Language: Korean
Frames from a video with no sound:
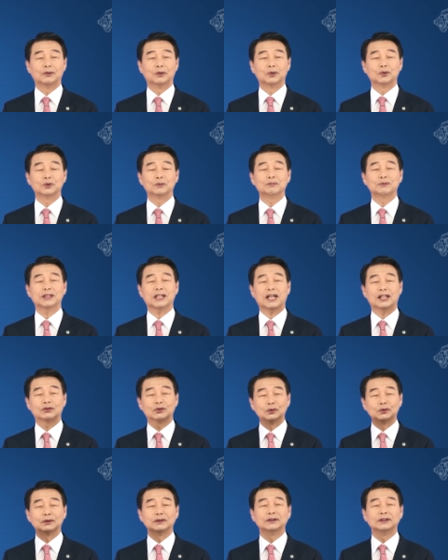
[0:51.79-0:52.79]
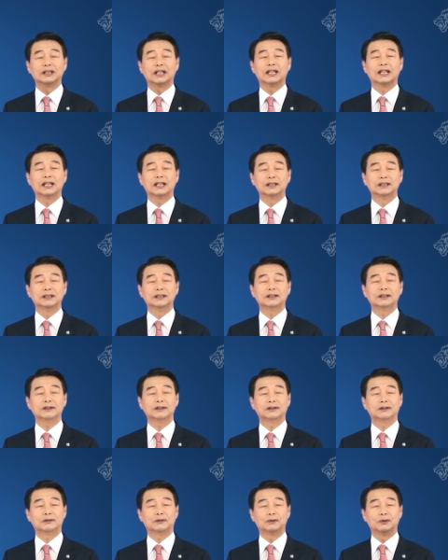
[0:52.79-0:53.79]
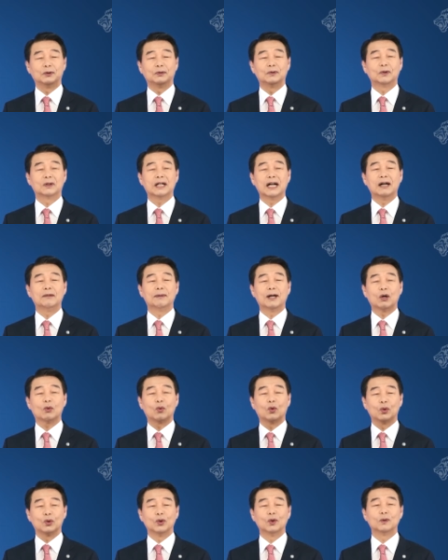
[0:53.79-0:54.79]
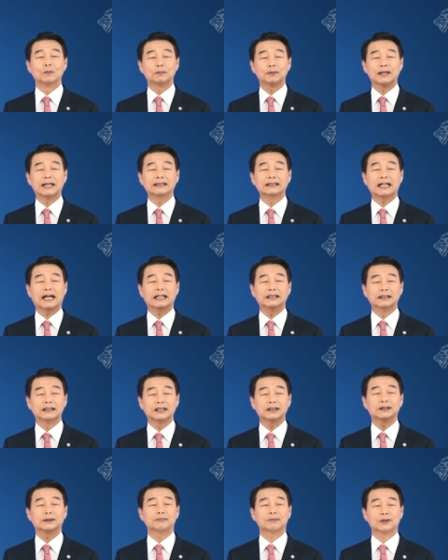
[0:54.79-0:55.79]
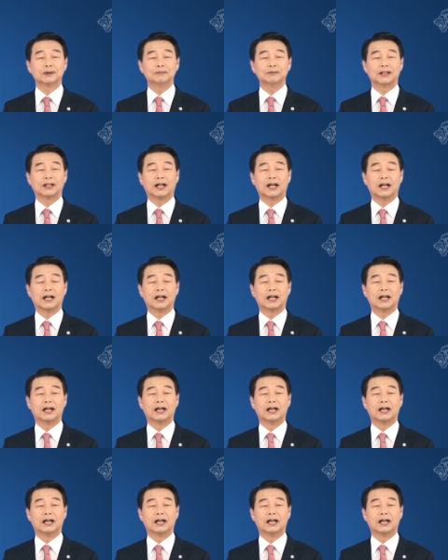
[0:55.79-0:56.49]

요즘 자주 등장하는 용어가 아마 고용 불안이 아닌가 싶습니다.